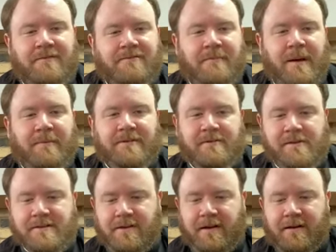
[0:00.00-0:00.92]
Vamos a
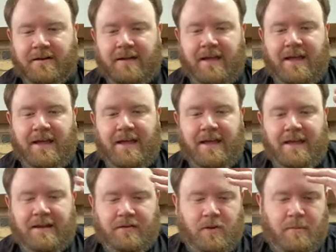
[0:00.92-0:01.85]
rezar.
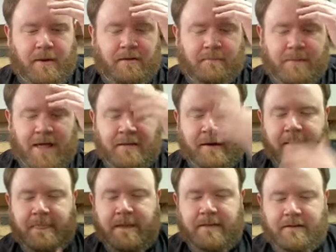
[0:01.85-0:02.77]
En el nombre del Padre,
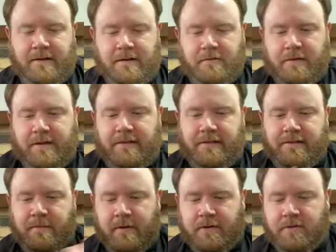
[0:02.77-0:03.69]
y del Hijo, y del
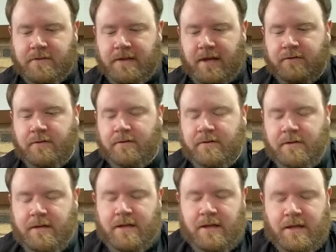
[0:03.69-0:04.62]
Espíritu Santo.
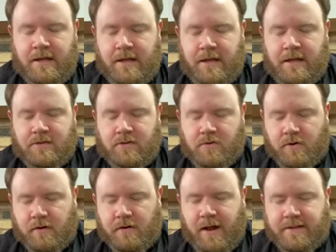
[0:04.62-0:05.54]

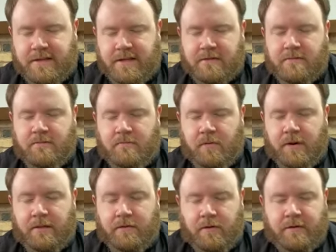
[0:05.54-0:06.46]
Señor, gracias por
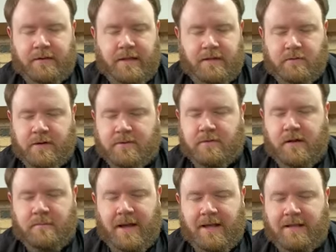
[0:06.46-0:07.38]
el don de
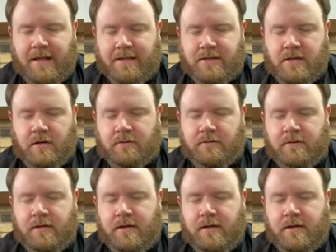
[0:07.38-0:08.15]
nuestra imaginación.